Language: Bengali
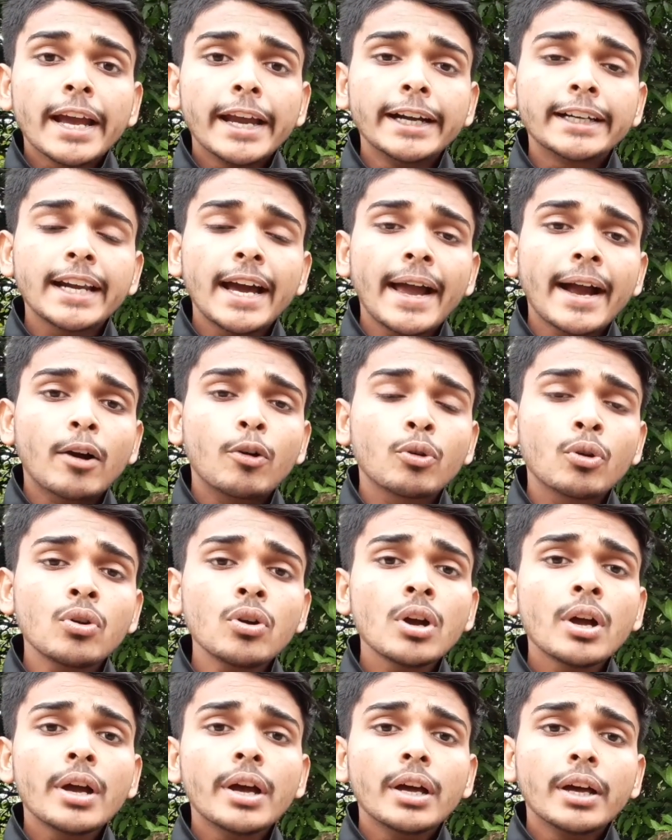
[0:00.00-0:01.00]
এটা এখনও
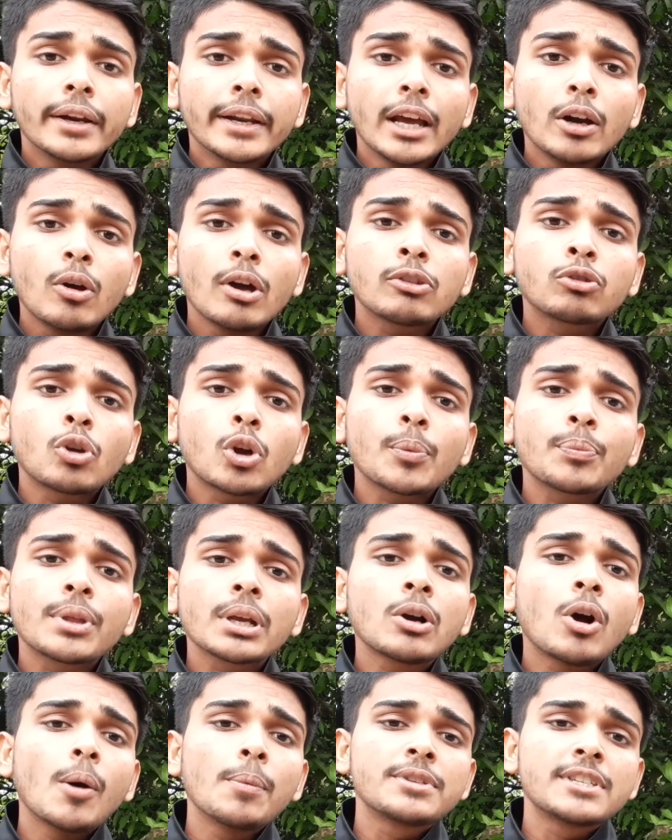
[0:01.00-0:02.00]
রেলওয়ের তরফ
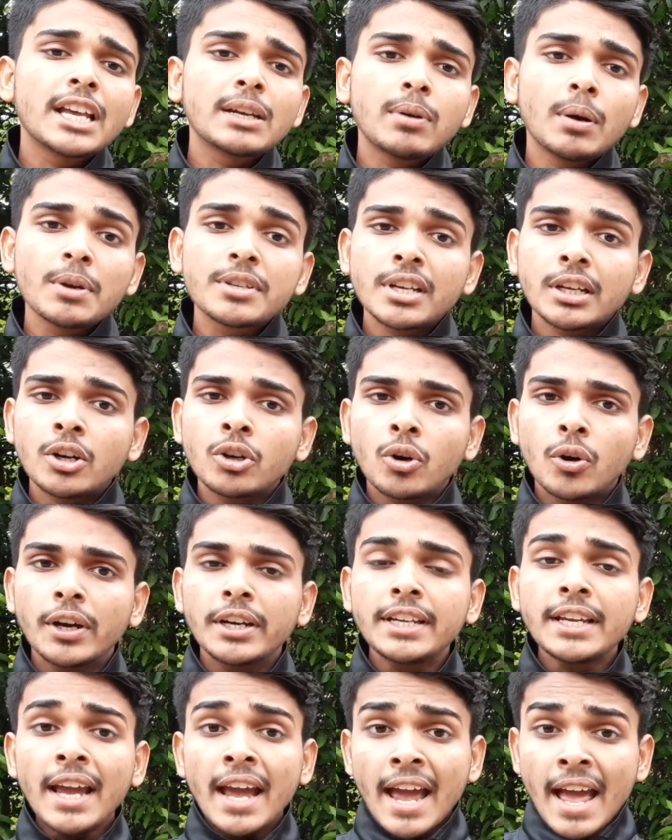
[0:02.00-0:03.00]
থেকে অফিসিয়ালভাবে জানানো
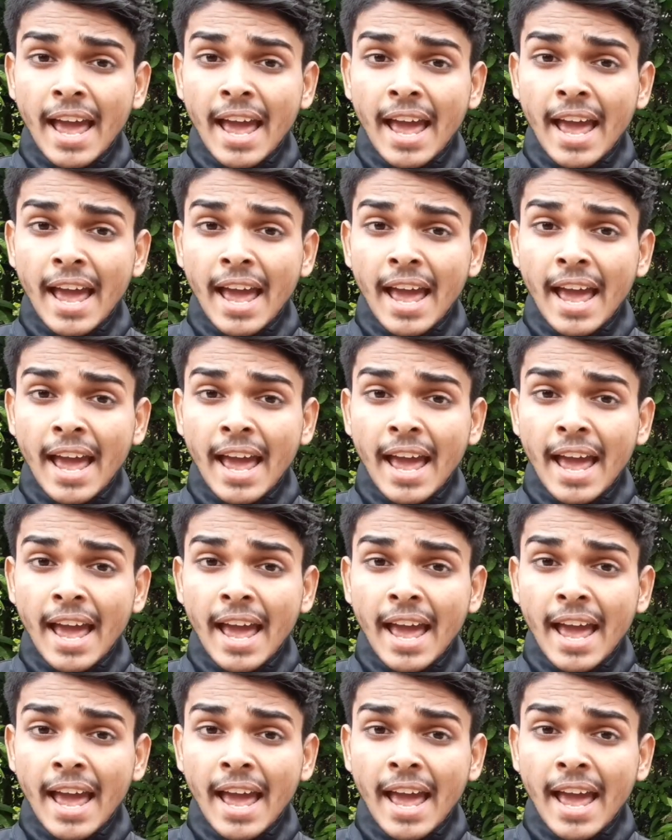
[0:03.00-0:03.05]
হয়নি